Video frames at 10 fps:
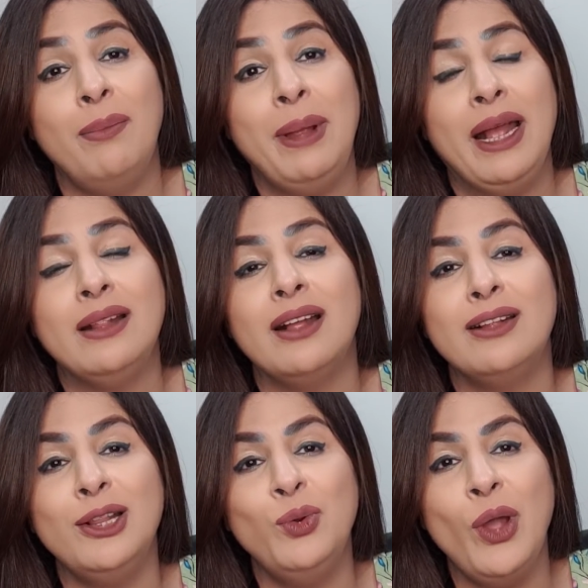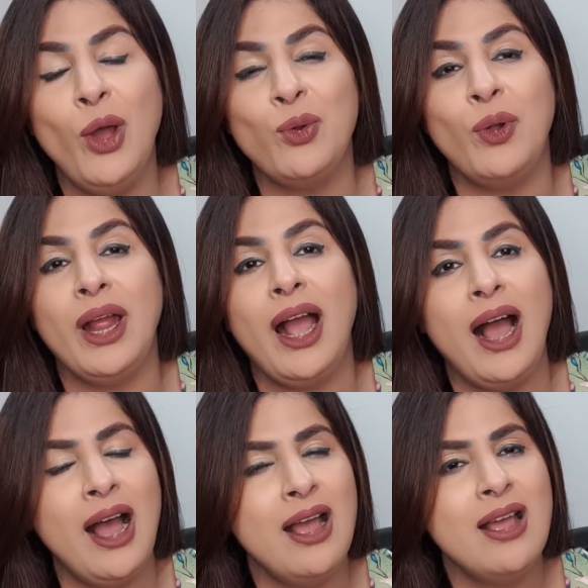बेहद गदगद हुए और उन्होंने
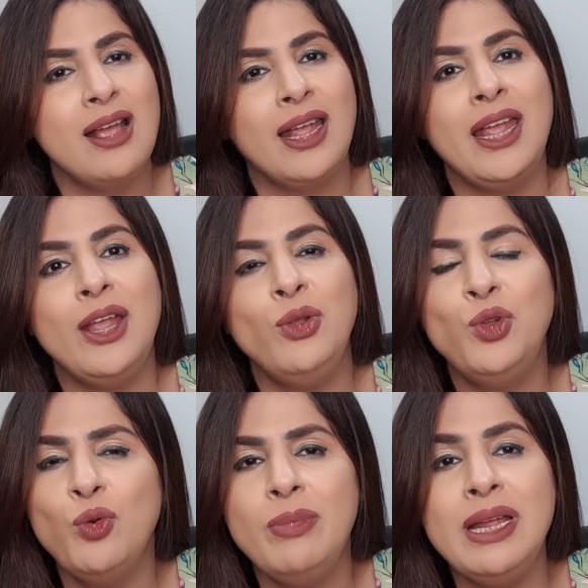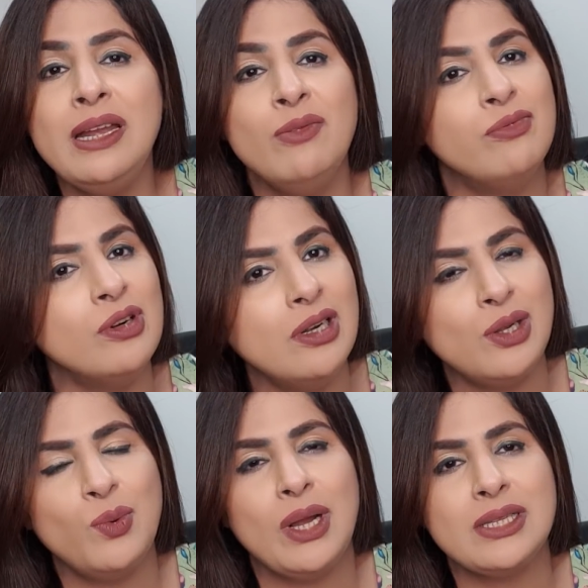कहा कि यू मीन
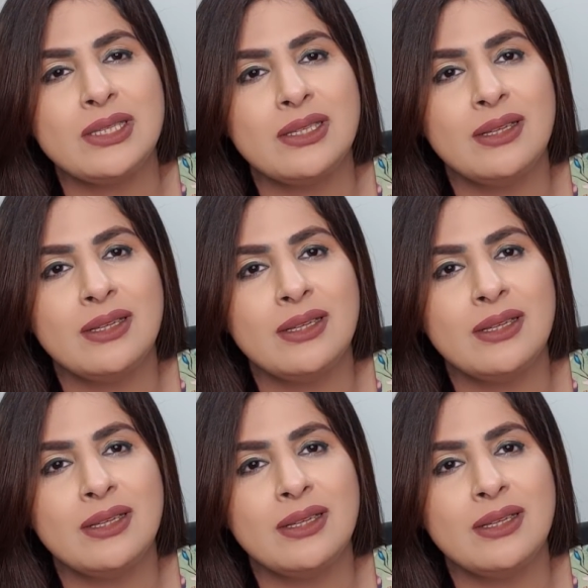वर्ल्ड टू अस